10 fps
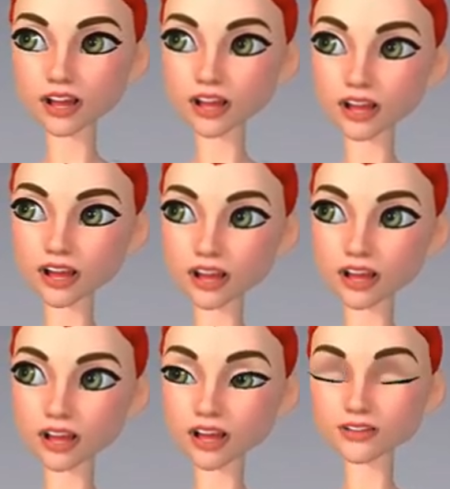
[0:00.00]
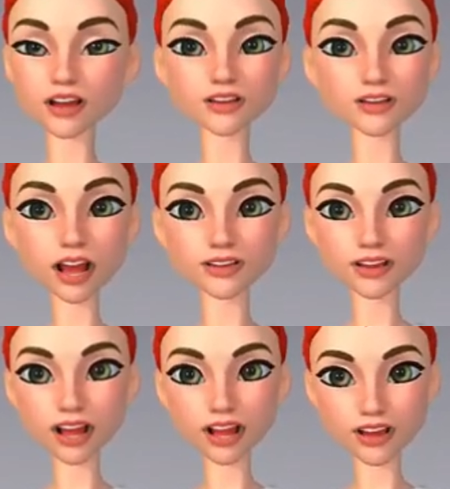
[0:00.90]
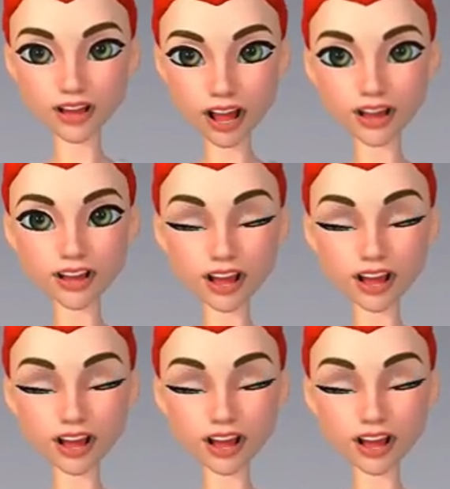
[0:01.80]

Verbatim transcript: えー、デベロッパーページは概